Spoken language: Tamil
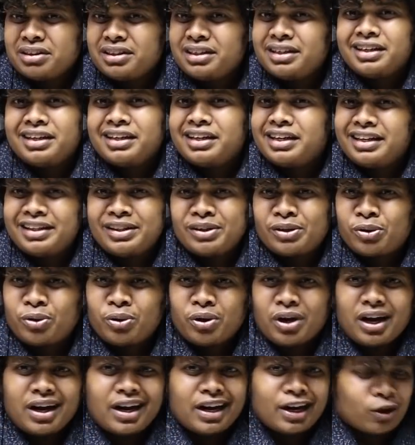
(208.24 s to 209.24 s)
வந்து வந்து
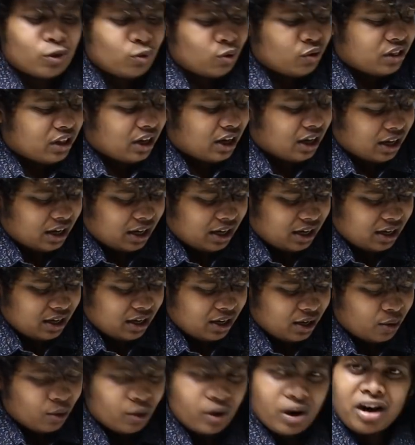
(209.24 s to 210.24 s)
இதுக்கும் நான் எனக்கு கொடுத்தாங்க
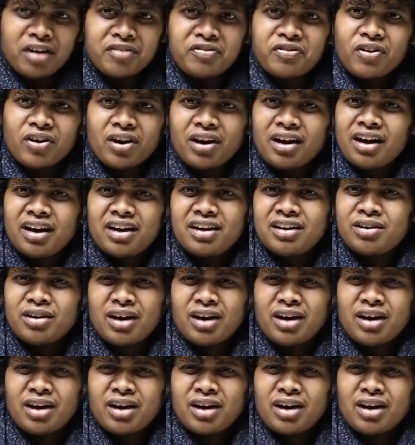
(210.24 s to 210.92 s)
ஒரு ஆஃபரில்